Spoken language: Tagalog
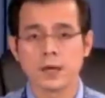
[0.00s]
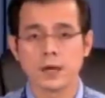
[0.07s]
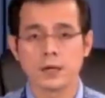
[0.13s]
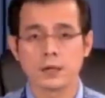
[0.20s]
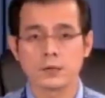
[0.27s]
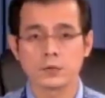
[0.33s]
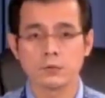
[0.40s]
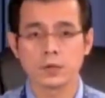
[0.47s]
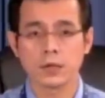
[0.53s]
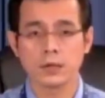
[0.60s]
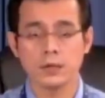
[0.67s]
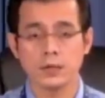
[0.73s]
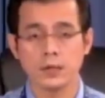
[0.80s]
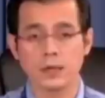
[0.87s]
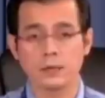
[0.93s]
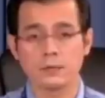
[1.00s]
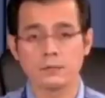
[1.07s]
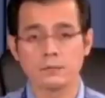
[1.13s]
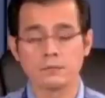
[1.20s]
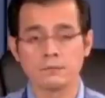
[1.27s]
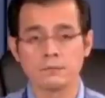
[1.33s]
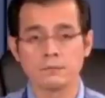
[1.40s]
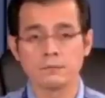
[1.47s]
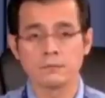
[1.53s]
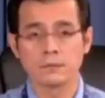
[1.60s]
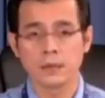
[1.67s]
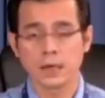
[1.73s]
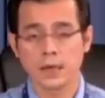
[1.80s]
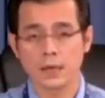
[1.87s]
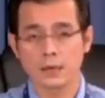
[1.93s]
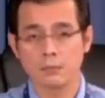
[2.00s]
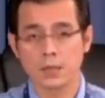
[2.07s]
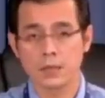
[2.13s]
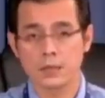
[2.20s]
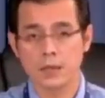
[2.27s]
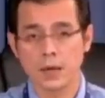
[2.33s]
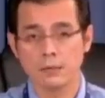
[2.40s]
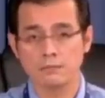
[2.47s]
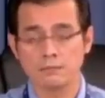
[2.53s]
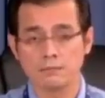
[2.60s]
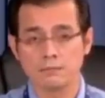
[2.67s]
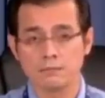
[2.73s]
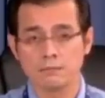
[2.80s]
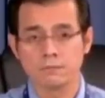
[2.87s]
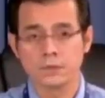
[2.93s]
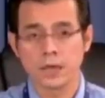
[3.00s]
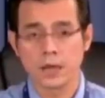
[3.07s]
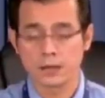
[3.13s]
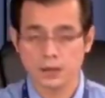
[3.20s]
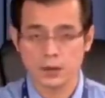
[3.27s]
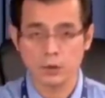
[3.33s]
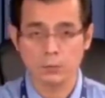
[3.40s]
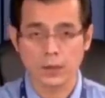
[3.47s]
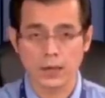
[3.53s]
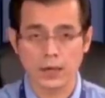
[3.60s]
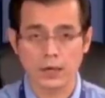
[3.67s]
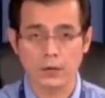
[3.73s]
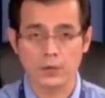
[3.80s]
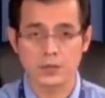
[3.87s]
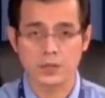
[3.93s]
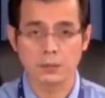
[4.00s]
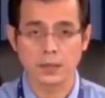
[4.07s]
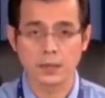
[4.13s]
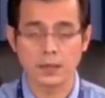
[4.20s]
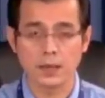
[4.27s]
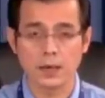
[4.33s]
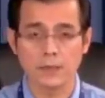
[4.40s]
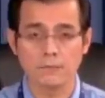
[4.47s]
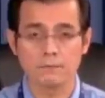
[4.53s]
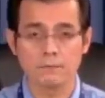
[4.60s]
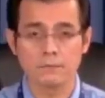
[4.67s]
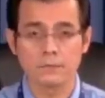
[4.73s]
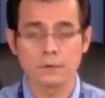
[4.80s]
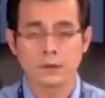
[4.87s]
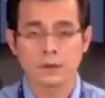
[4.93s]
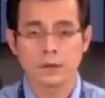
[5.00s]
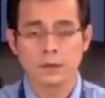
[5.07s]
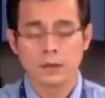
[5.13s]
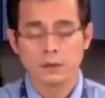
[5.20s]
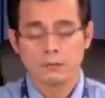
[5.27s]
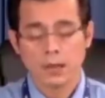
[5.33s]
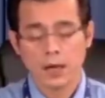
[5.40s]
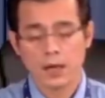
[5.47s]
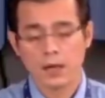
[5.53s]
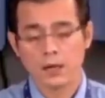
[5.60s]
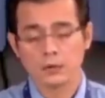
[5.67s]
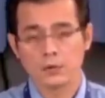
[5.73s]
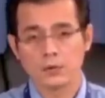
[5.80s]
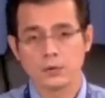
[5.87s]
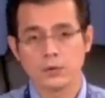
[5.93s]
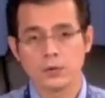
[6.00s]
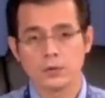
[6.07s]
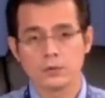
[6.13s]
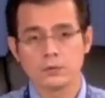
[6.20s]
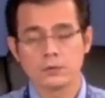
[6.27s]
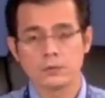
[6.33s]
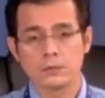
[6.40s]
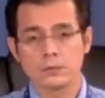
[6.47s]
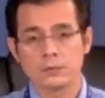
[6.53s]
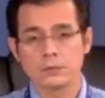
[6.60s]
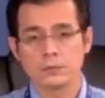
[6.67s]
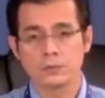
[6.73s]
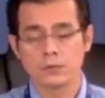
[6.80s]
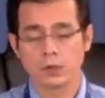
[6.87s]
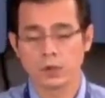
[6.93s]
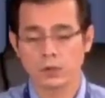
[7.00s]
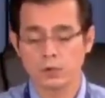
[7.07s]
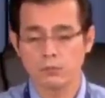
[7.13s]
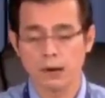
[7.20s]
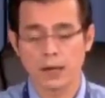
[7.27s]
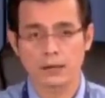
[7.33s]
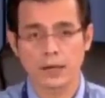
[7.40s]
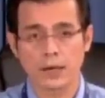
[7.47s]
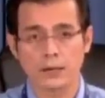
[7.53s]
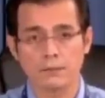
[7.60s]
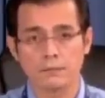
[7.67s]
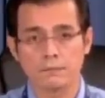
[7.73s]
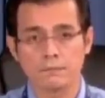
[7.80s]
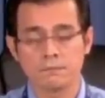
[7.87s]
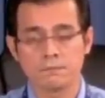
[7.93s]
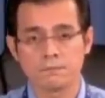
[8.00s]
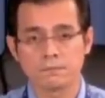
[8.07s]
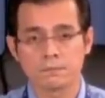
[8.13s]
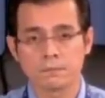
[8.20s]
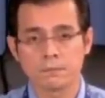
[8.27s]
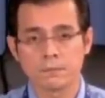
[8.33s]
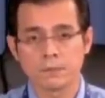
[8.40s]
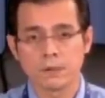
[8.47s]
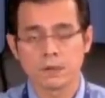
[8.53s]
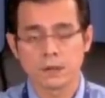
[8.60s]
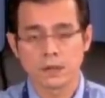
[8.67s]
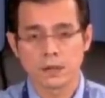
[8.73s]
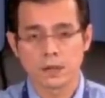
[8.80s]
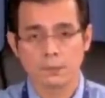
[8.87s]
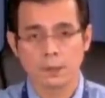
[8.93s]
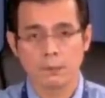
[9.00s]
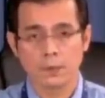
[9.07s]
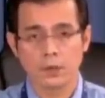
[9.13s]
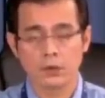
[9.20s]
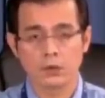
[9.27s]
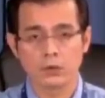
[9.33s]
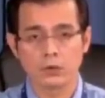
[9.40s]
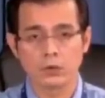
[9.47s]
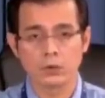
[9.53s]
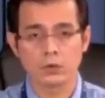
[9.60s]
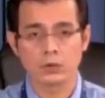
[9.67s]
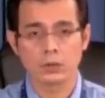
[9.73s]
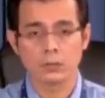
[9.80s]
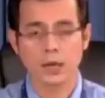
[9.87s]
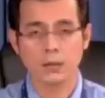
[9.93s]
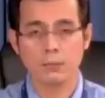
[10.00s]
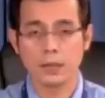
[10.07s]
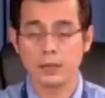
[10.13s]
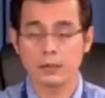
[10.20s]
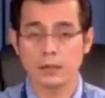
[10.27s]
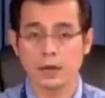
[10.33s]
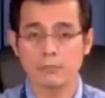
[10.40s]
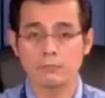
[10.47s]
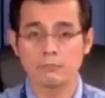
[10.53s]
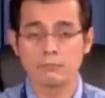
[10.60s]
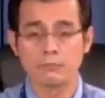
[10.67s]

ang soberentiya ng ating bansa. At dito paggagawin sa Maynila. Maalala ko noon, noong ako'y bata, uh, napapanood ko sa mga balita